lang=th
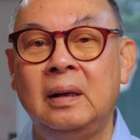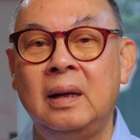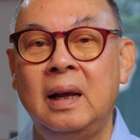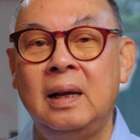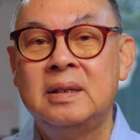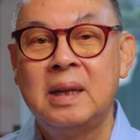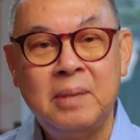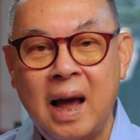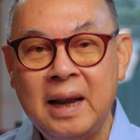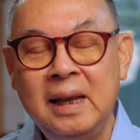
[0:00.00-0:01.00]
ในสัป
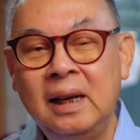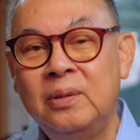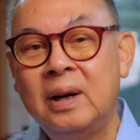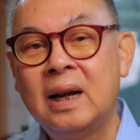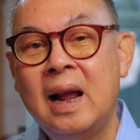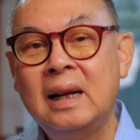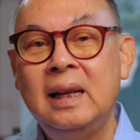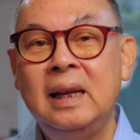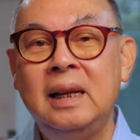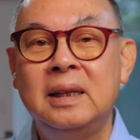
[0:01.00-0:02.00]
ดาห์นี้หรือว่าครั้ง
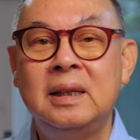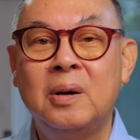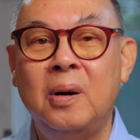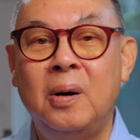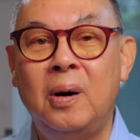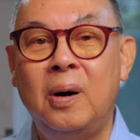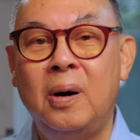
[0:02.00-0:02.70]
นี้จะขอ